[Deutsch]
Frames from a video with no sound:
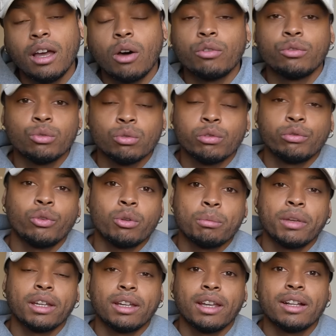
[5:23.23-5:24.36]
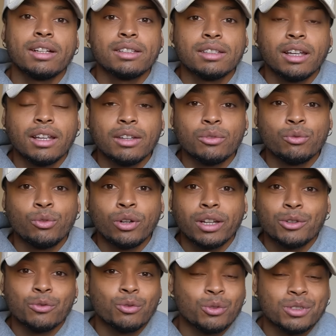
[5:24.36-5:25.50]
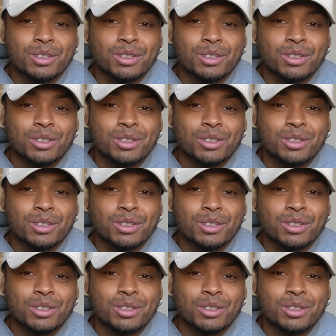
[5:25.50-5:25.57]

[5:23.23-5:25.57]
aufgrund von mehr Geld wirklich